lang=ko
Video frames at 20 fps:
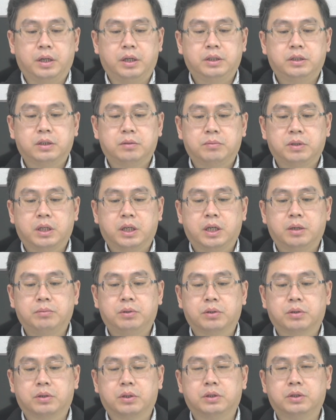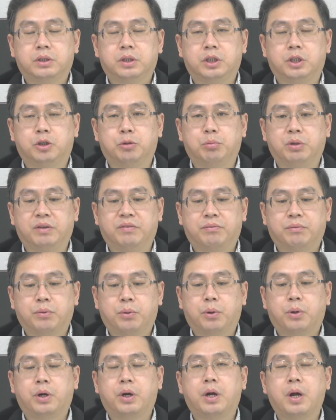need some time to consider
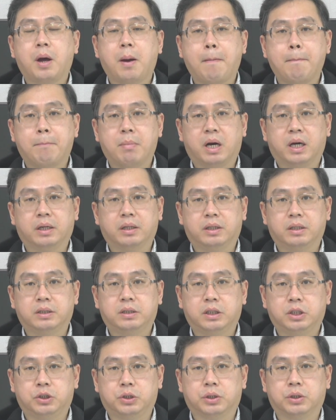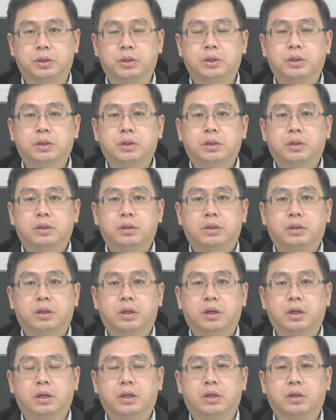before my decision.
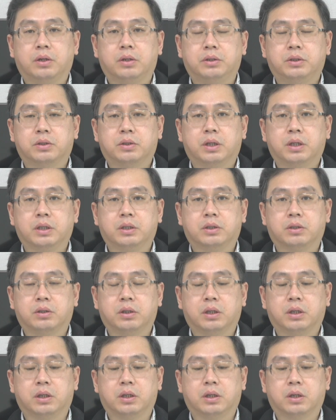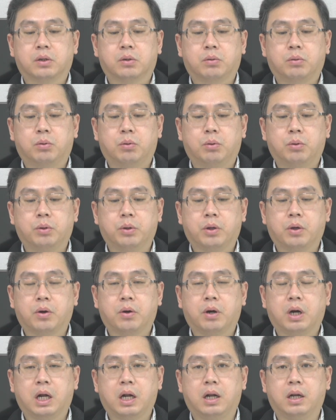내 결정하기 전에
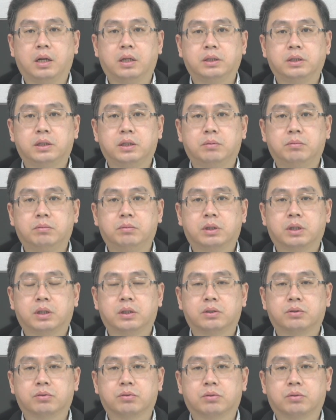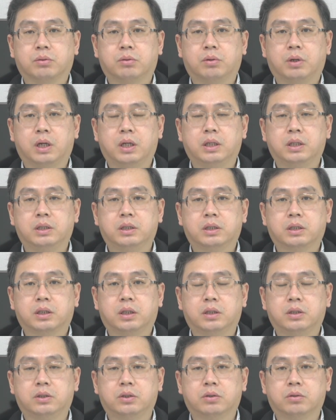고려할, 심사숙고할
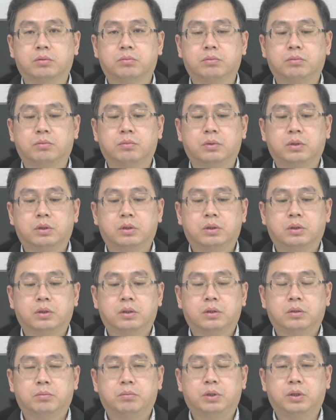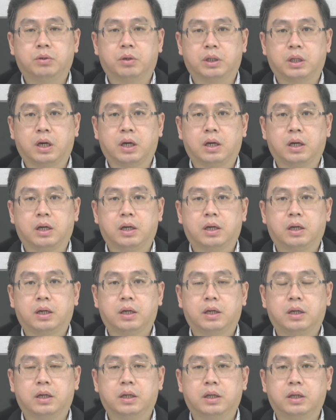시간 좀 필요하다.
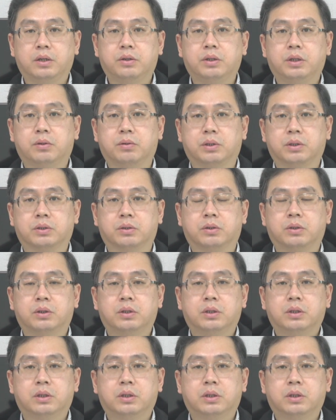이런 내용이죠.